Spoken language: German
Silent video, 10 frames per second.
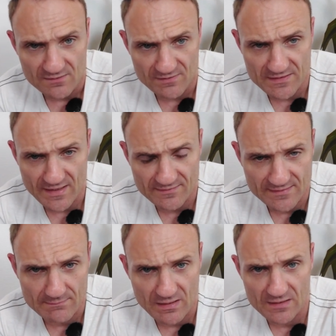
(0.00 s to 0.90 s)
wenn ich
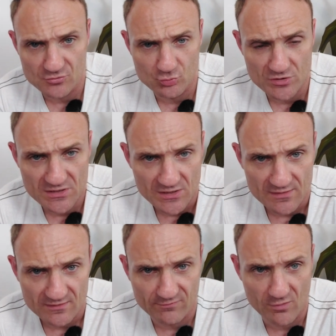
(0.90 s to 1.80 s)
erst einmal durch
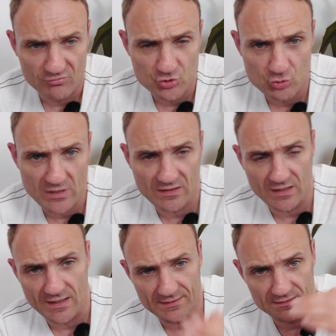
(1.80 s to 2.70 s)
zwölf
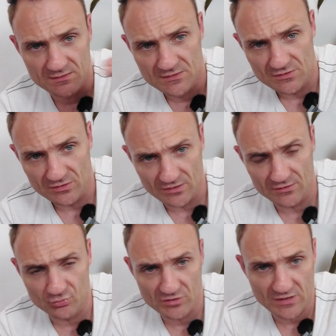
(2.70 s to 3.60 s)
Schülergrade äh,
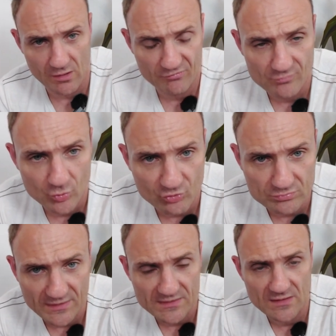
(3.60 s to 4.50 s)
durchlaufen muss,
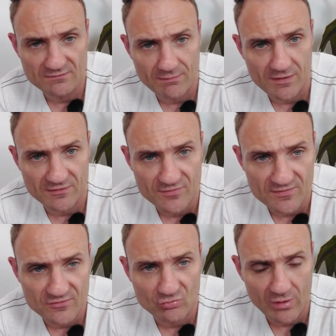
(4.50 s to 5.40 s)
um dann irgendwann mal das
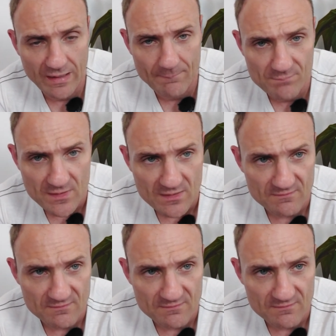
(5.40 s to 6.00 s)
Wissen zu haben,